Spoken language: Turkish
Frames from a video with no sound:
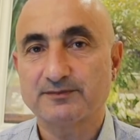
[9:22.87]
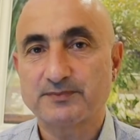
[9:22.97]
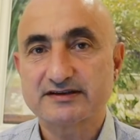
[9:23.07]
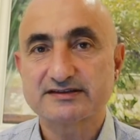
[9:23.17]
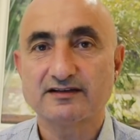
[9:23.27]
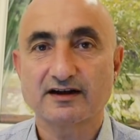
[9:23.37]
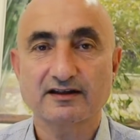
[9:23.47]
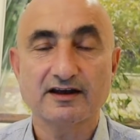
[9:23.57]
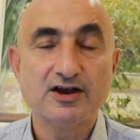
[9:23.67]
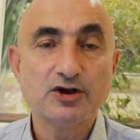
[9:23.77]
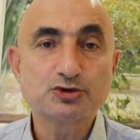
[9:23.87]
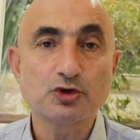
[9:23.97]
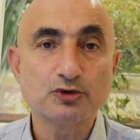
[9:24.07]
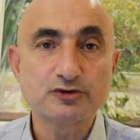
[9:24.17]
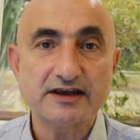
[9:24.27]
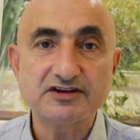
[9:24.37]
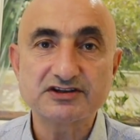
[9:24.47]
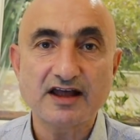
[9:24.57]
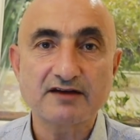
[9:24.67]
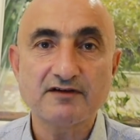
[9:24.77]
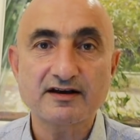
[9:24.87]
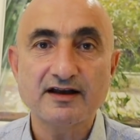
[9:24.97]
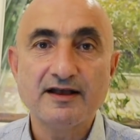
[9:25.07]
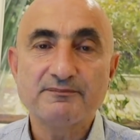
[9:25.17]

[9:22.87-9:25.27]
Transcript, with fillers: piyasalarda çok yükselişler var.